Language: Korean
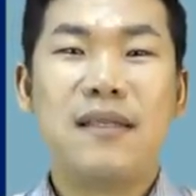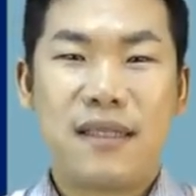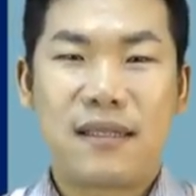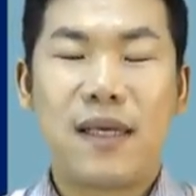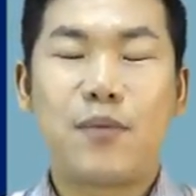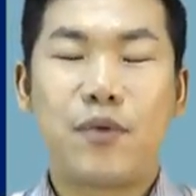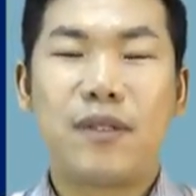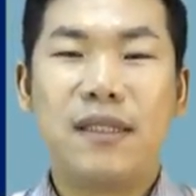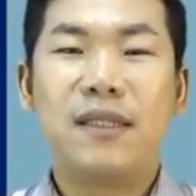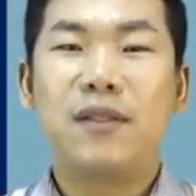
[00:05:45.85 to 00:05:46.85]
집값
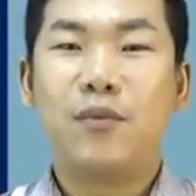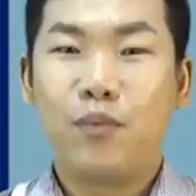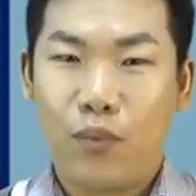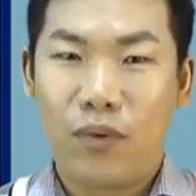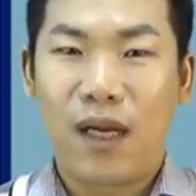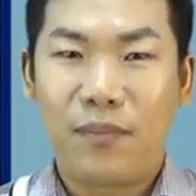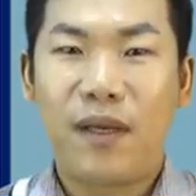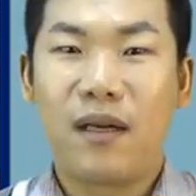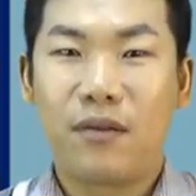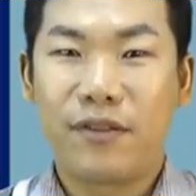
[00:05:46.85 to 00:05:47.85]
조정은
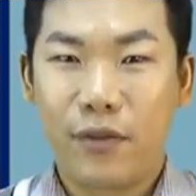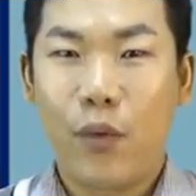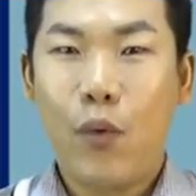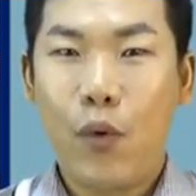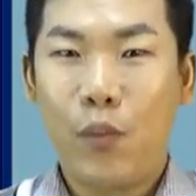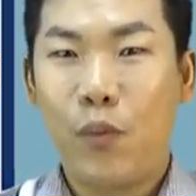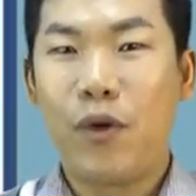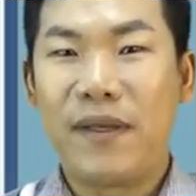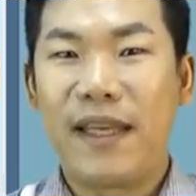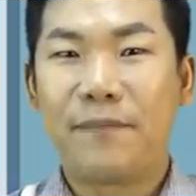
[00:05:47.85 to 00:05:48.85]
불가피할 것으로
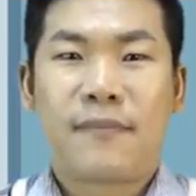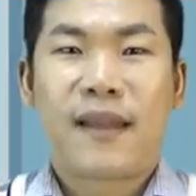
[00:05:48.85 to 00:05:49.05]
보입니다.